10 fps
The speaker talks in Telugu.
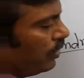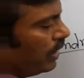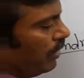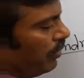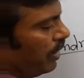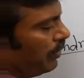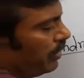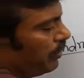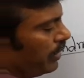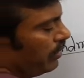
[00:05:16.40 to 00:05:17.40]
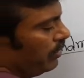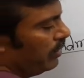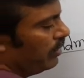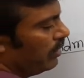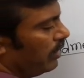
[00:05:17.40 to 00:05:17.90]
ఒక మామిడి పండు
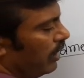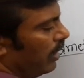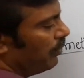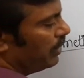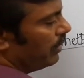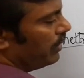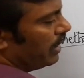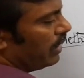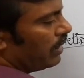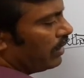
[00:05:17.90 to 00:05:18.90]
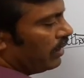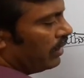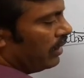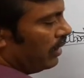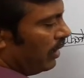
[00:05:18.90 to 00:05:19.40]
అమ్మిన వెల
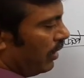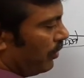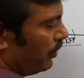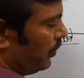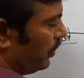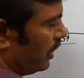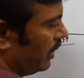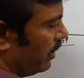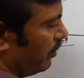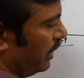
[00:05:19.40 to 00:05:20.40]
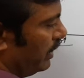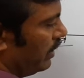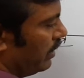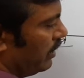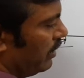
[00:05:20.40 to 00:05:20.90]
అప్పుడు ఫోర్ హండ్రెడ్ బై
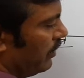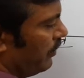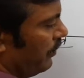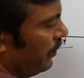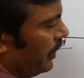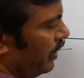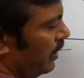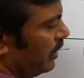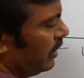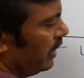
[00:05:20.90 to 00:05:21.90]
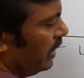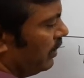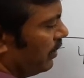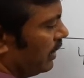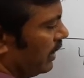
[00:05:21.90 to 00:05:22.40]
త్రీ
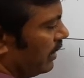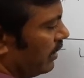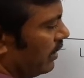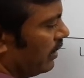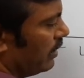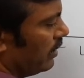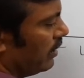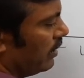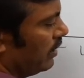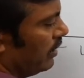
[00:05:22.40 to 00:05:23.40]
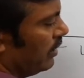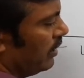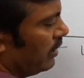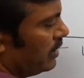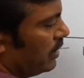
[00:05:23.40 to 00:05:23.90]
ట్వంటీ
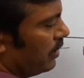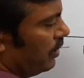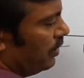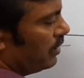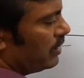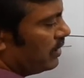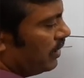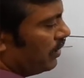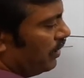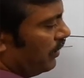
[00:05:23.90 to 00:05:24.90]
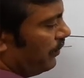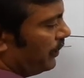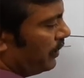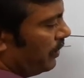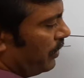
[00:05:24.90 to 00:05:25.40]
జీరో జీరో
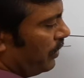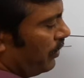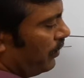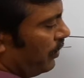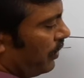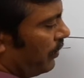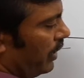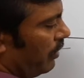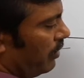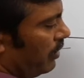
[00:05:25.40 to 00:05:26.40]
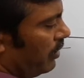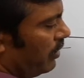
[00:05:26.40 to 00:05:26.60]
ఫోర్ ఫైవ్